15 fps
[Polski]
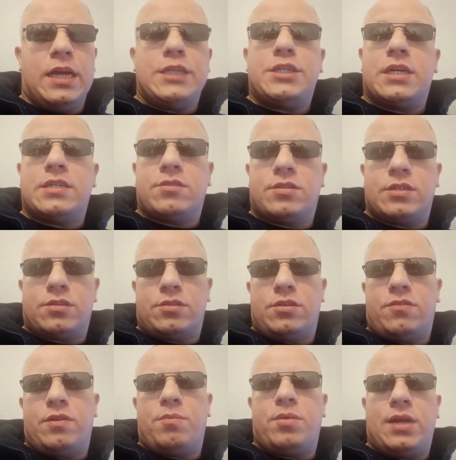Ciasto
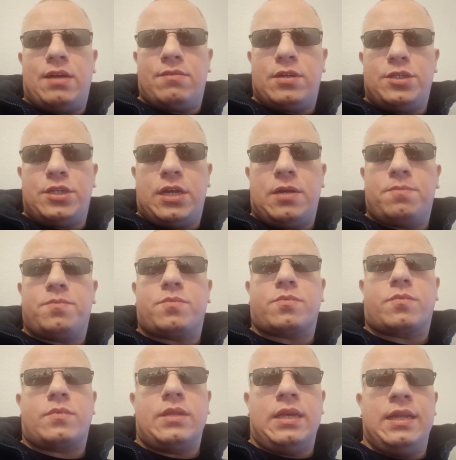sezonowe pojawia się
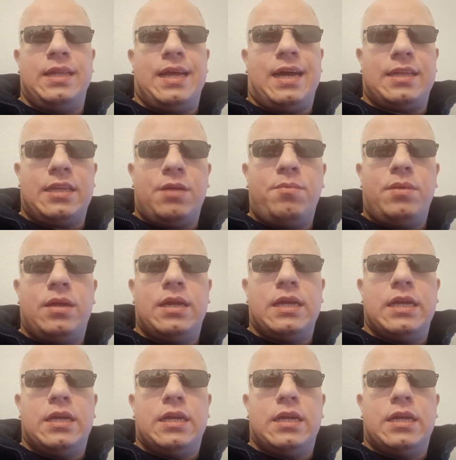latem,